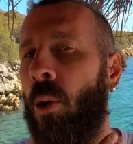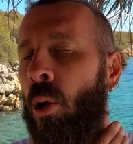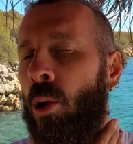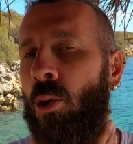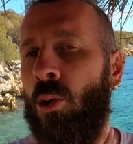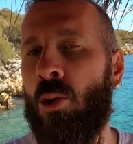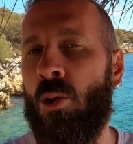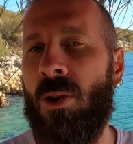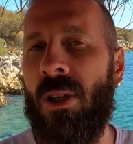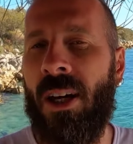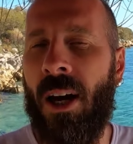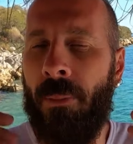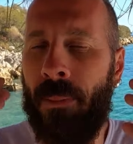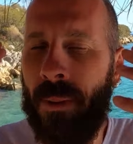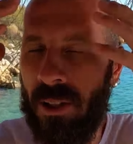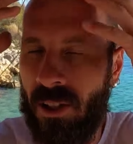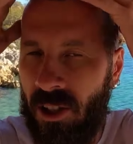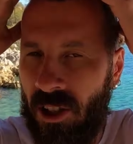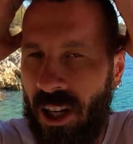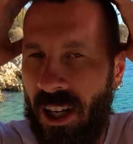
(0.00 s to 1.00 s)
boynunuzu
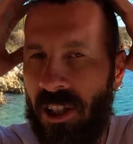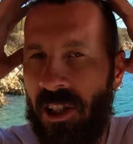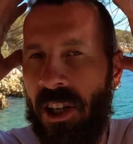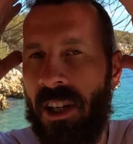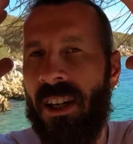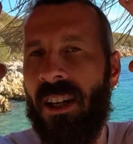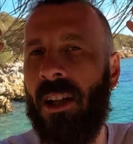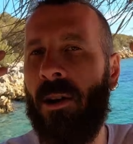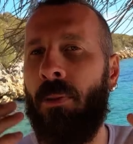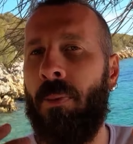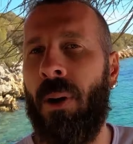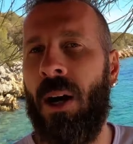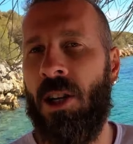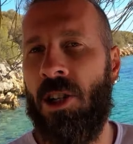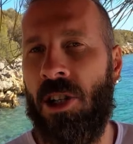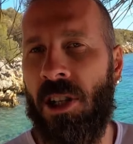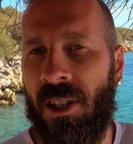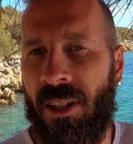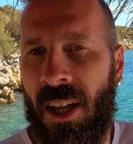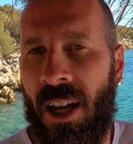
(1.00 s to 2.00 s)
kapatacak şekilde bir
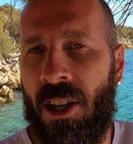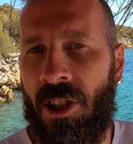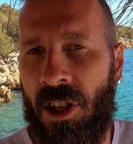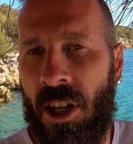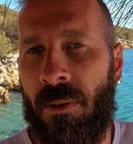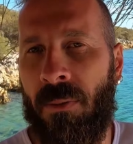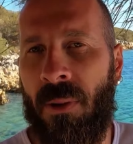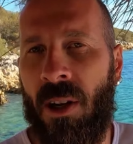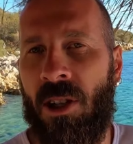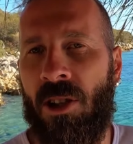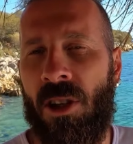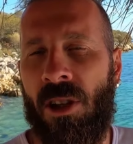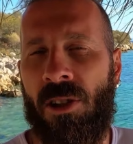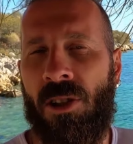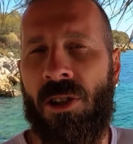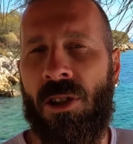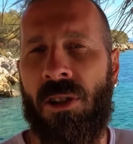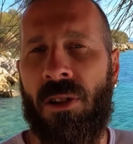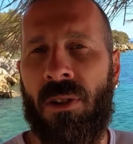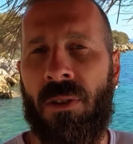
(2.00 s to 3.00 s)
başlık tercih etmeye
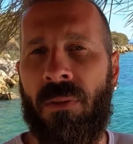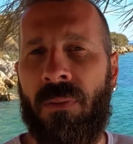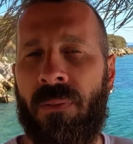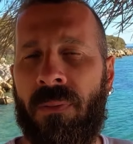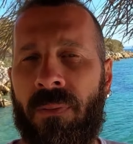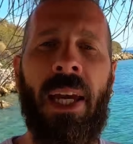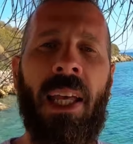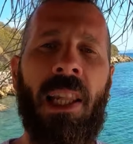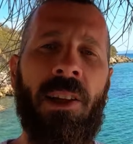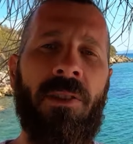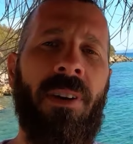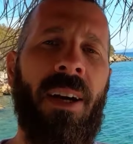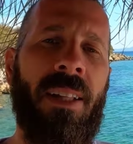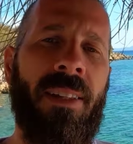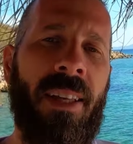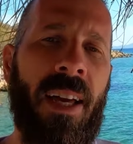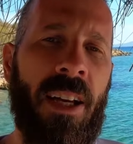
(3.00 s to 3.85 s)
çalışın. Eldiven